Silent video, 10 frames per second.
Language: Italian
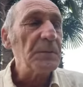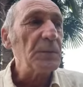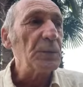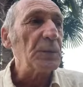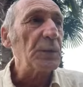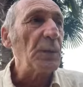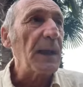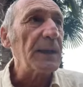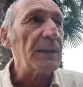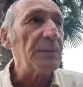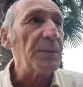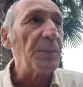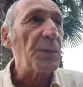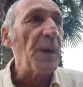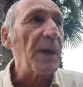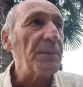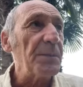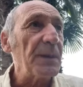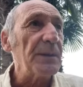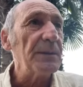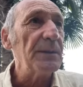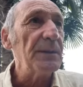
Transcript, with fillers: uno sguardo un po' più ampio.